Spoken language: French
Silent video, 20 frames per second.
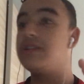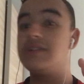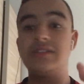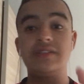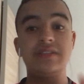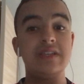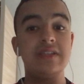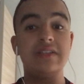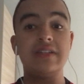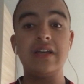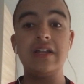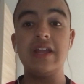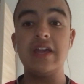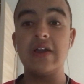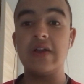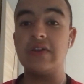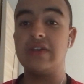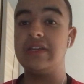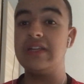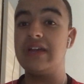C'est ça
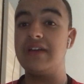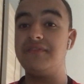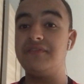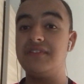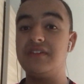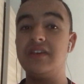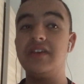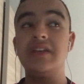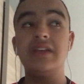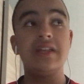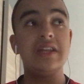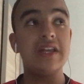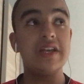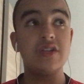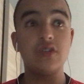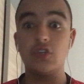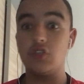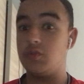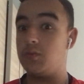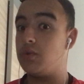l'erreur qu'il a fait, les
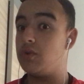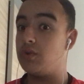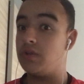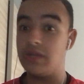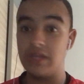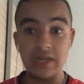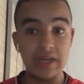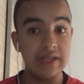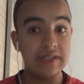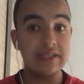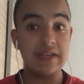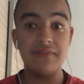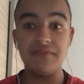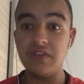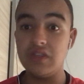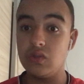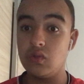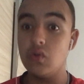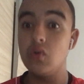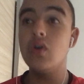changements, il les a
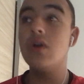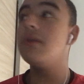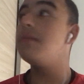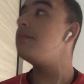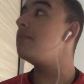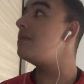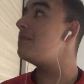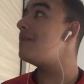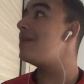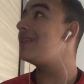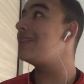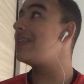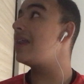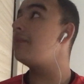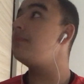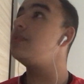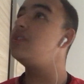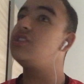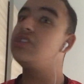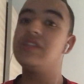fait tôt, mais mettre la
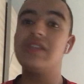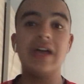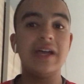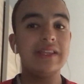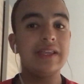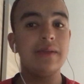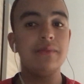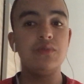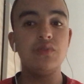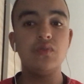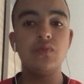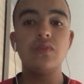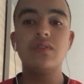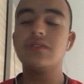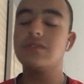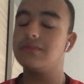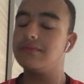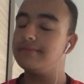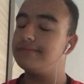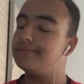dernière
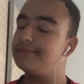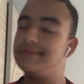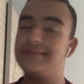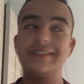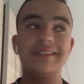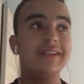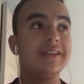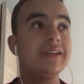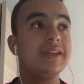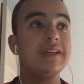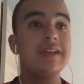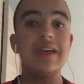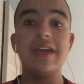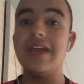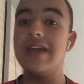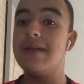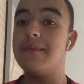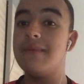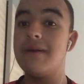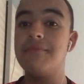minute,
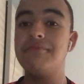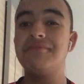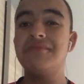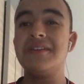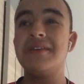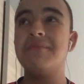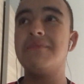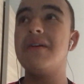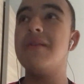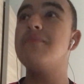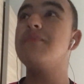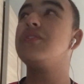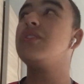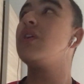et même, même